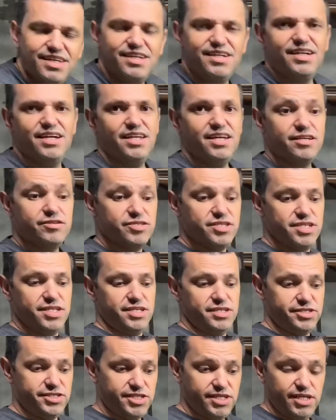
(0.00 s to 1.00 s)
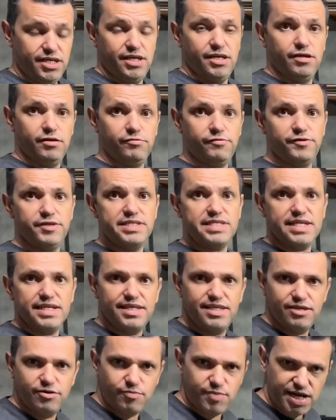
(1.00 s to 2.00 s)
Galera, é o seguinte, eu fiz
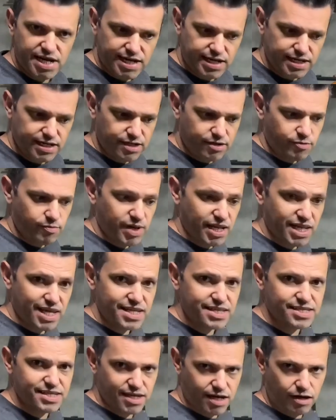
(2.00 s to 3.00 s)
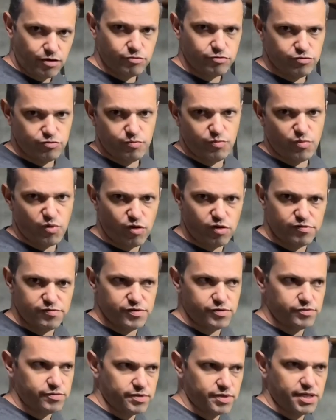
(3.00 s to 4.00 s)
aqui uma, uma lateral de um
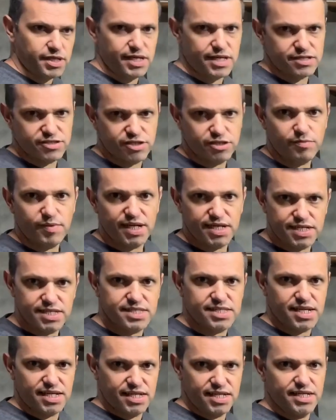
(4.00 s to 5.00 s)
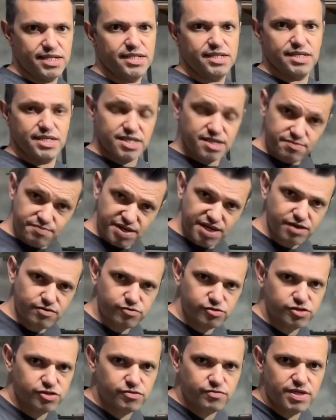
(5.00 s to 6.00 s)
móvel, que é estilo uma cristaleira, que também é
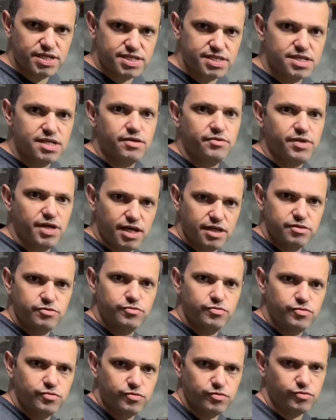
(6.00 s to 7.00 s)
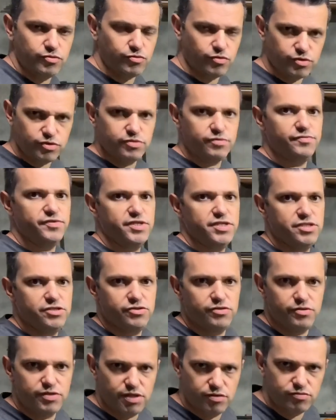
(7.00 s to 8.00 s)
continuação lá do, do outro vídeo,
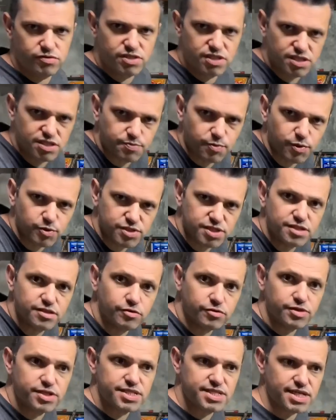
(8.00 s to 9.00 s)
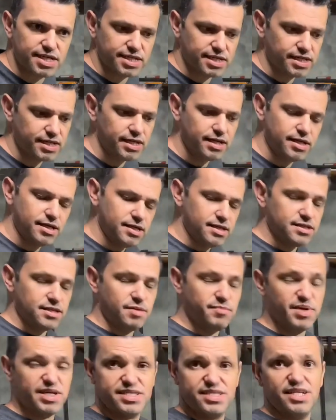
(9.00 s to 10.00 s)
que eu tenho uns expositores aí. Tem
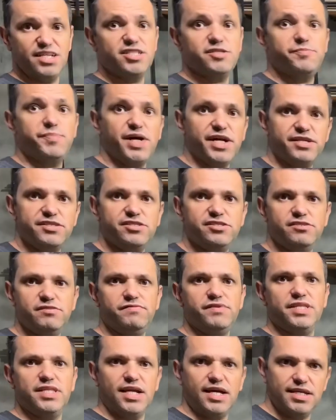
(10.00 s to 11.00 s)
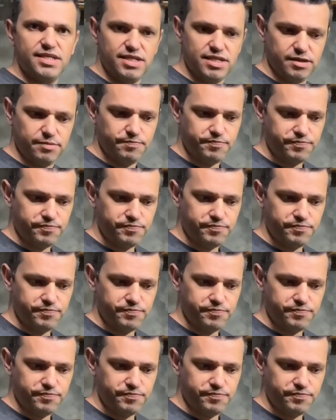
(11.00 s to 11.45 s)
bastante parte de vidraria.